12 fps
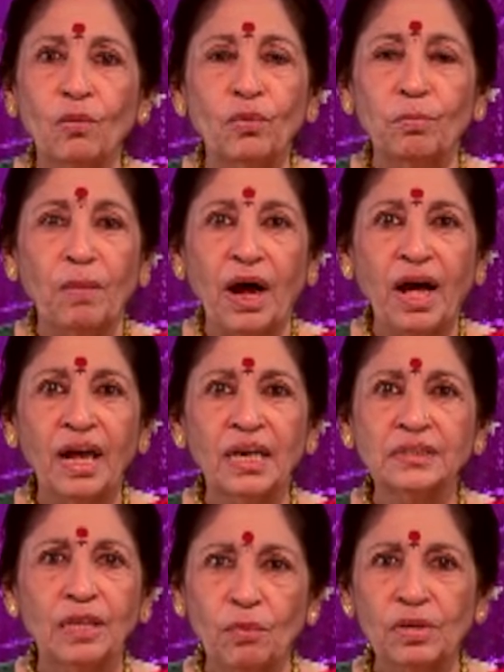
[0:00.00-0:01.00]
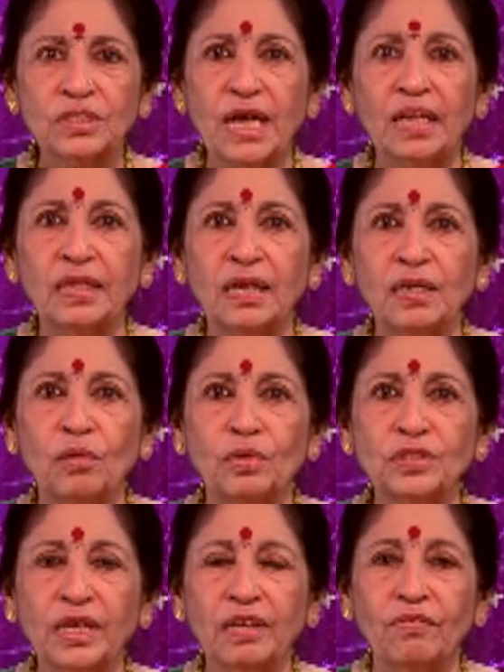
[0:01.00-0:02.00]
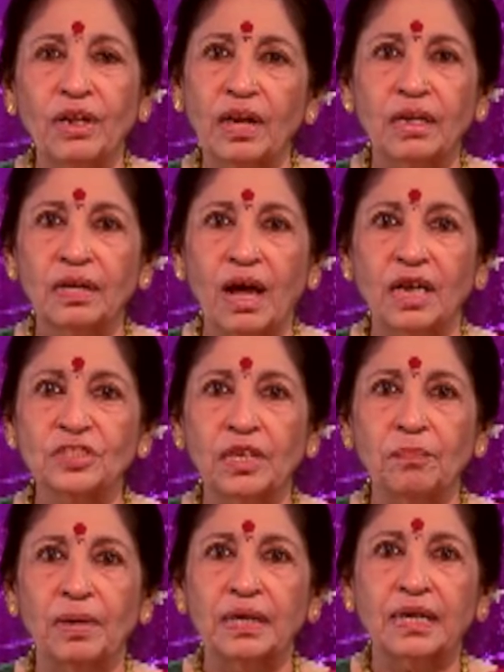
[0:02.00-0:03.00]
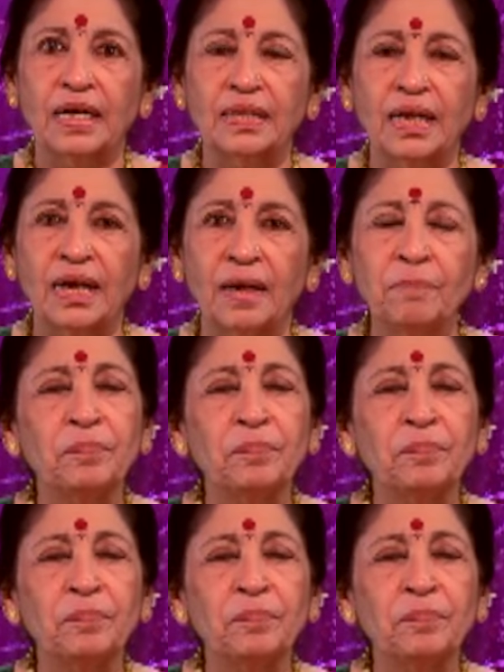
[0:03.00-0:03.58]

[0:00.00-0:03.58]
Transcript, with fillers: ஒரு மகாராஜா ஒரு சாதாரண குடிசைக்கு வராருன்னா ஆச்சரியமாக இருக்காதா